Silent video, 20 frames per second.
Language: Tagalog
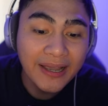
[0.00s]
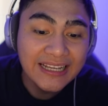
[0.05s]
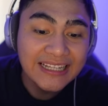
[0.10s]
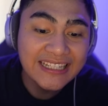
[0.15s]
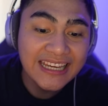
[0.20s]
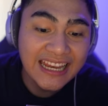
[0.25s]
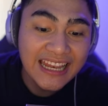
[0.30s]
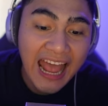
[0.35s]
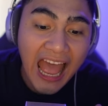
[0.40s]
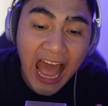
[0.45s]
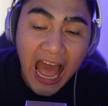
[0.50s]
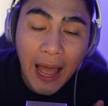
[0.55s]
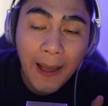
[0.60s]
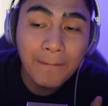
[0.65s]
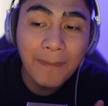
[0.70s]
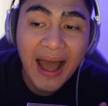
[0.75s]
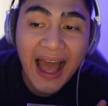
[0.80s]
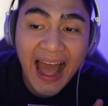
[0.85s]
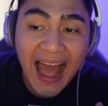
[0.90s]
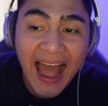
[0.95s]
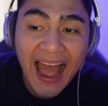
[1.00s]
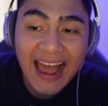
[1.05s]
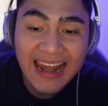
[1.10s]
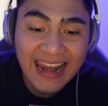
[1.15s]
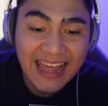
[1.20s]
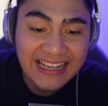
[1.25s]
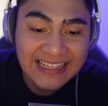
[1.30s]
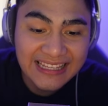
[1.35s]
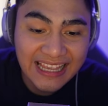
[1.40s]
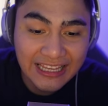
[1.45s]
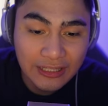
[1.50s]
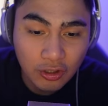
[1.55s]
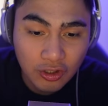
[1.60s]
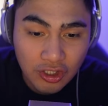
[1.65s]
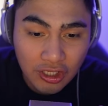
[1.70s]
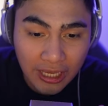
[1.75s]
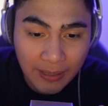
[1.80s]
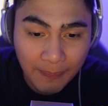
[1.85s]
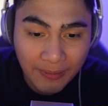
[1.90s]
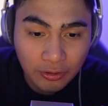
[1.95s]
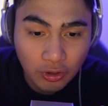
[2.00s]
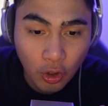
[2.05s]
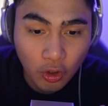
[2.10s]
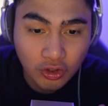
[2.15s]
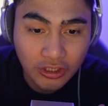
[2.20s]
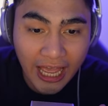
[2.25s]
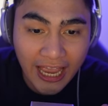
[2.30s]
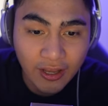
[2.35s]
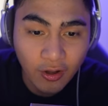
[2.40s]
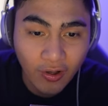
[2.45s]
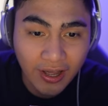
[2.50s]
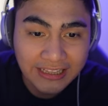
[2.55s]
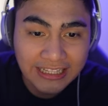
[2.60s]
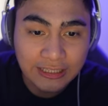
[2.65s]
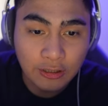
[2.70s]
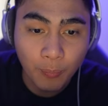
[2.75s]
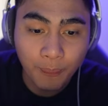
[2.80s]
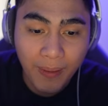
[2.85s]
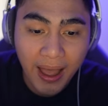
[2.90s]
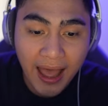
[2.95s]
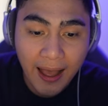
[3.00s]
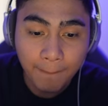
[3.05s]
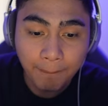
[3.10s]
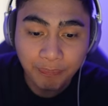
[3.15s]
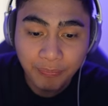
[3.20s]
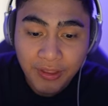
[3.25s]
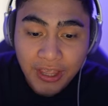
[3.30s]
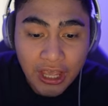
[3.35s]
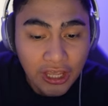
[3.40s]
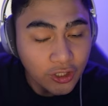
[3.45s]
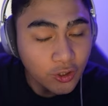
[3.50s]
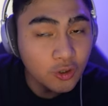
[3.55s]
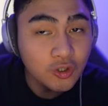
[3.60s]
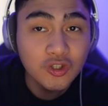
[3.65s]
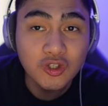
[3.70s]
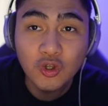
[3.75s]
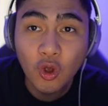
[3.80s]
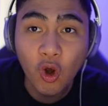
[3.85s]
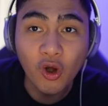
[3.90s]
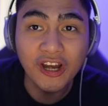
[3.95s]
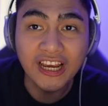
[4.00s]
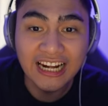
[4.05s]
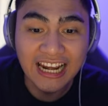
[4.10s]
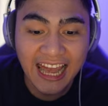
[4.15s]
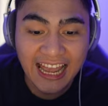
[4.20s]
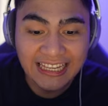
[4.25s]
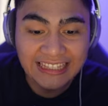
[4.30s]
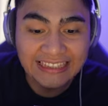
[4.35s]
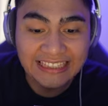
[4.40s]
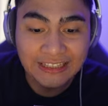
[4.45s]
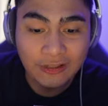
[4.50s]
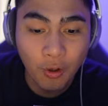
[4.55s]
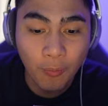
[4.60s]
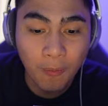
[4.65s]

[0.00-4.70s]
siya na ang bahala sa inyo. Sige, mag-talk tayo. At ito pa, yung storyline dito